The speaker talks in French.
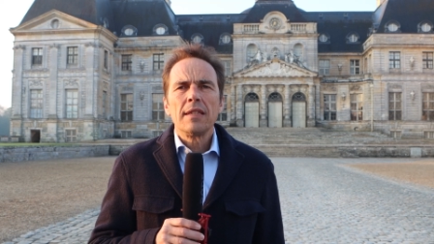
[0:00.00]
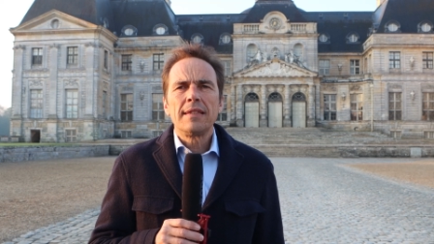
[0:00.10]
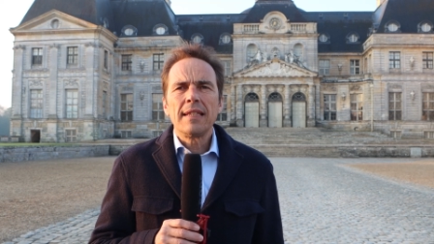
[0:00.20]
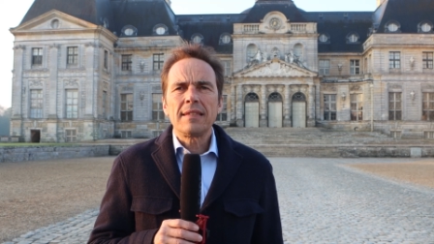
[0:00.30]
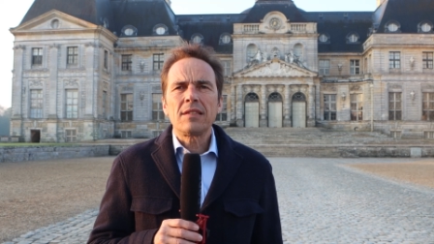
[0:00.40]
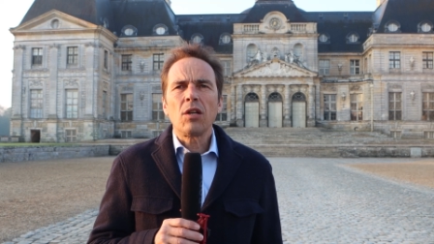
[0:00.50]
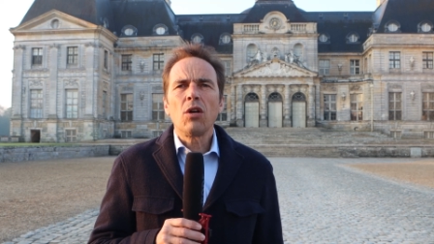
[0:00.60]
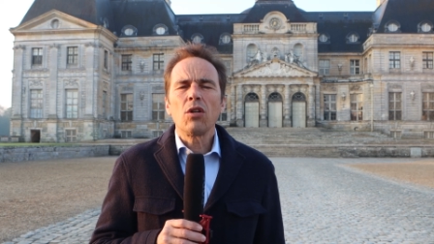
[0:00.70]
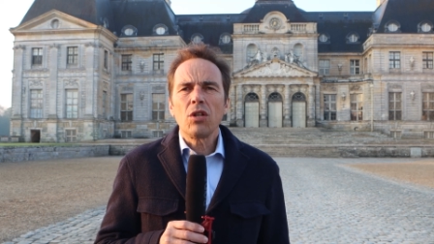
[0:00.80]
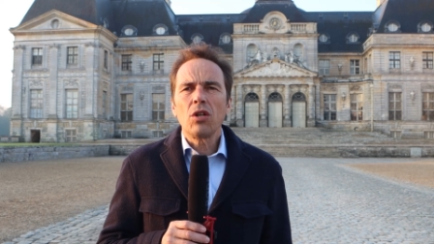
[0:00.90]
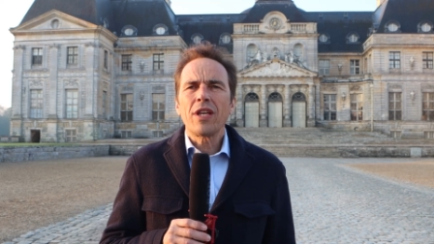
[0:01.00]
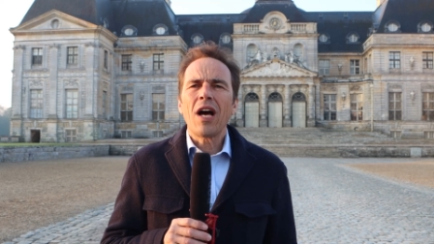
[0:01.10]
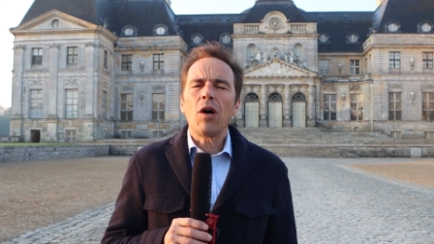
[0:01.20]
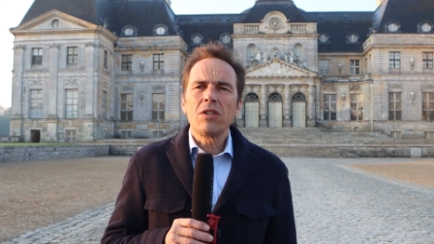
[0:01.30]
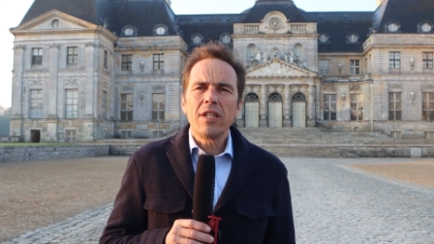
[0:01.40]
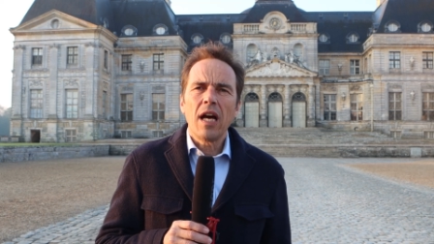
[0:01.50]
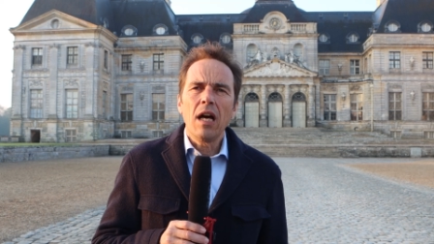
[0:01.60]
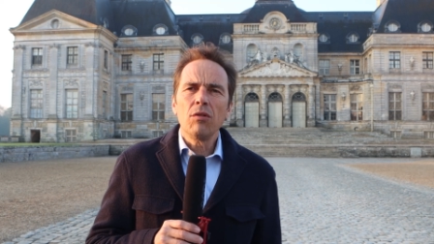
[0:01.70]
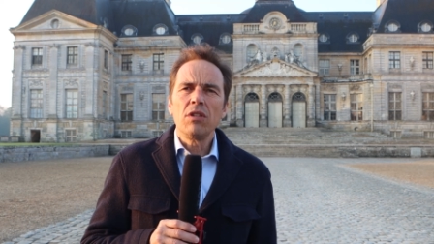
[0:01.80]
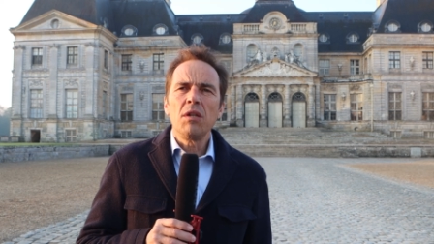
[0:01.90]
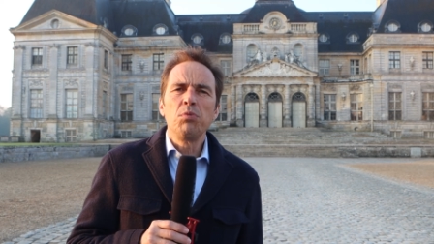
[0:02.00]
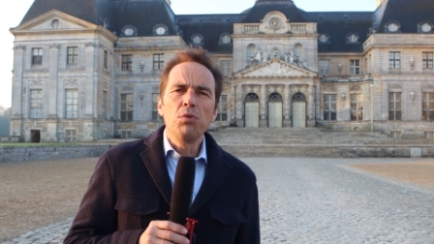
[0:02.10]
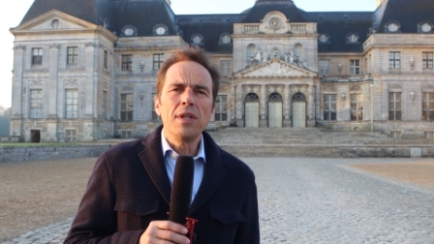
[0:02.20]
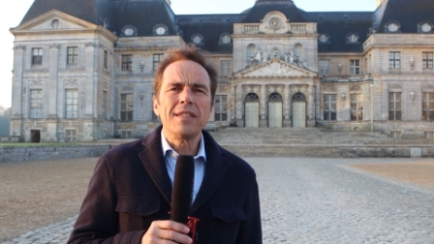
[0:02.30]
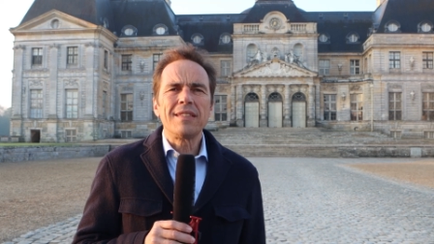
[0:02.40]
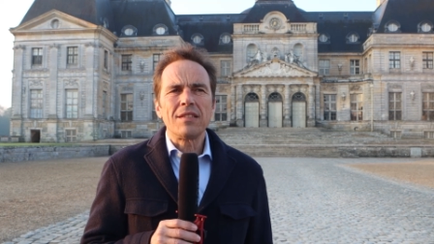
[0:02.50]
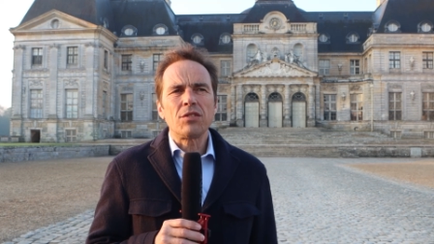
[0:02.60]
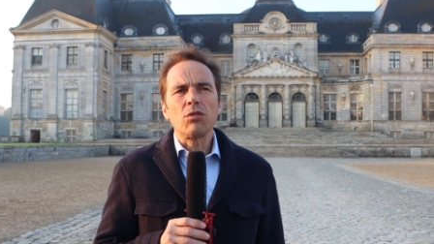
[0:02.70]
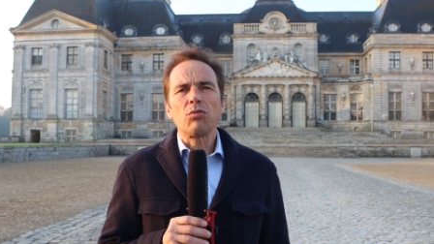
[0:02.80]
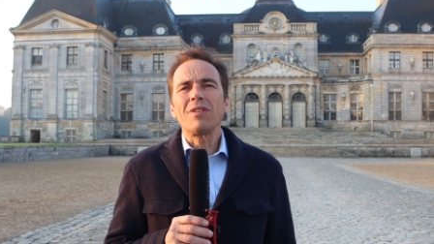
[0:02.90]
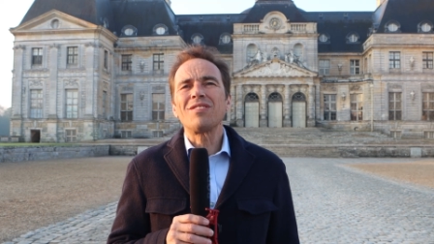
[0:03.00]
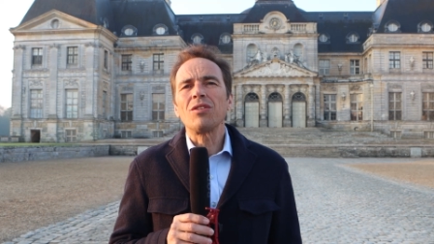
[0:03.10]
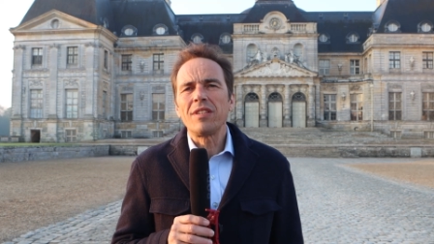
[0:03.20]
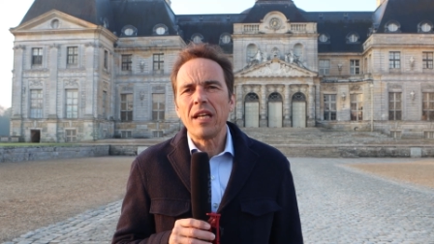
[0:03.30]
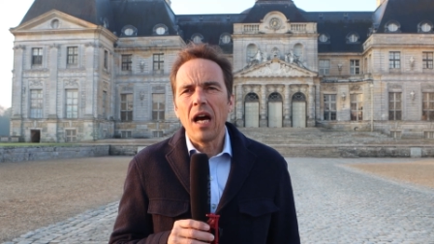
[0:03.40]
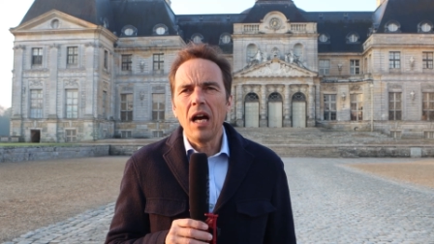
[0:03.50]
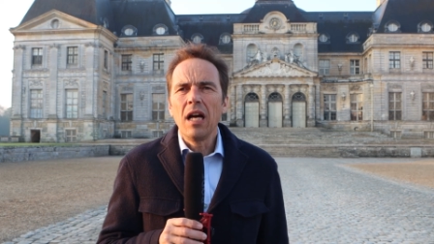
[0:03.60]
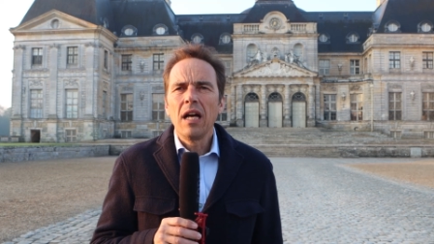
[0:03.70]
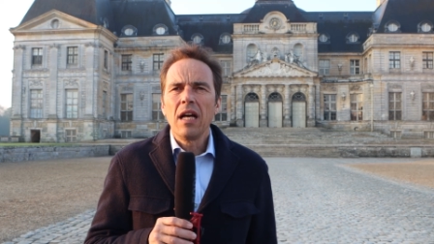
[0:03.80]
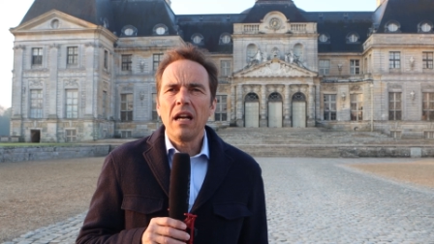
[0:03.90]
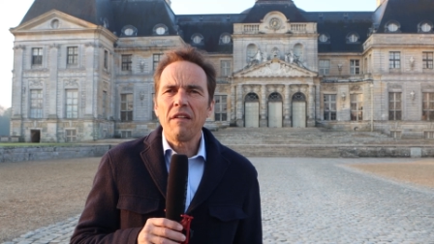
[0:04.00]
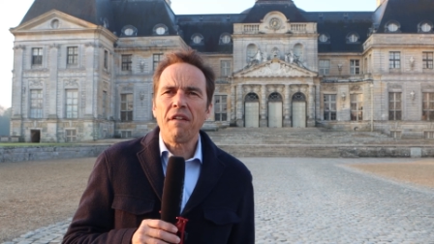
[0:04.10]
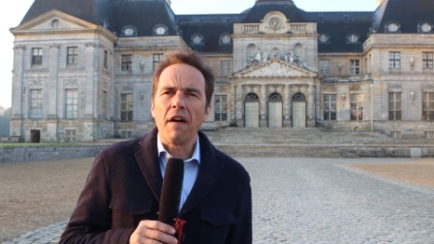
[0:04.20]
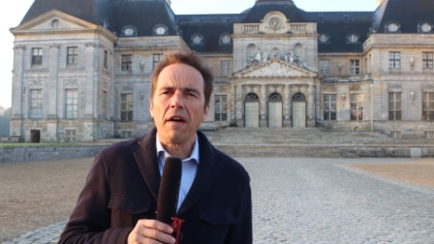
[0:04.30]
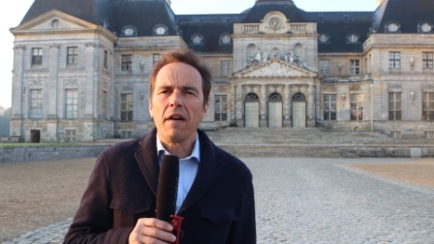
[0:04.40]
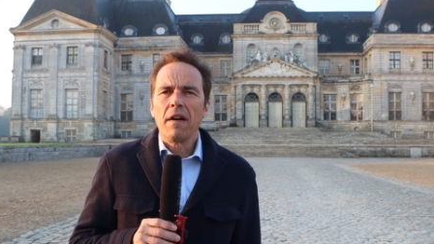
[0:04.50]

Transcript: 1641 le début et 1661 la fin.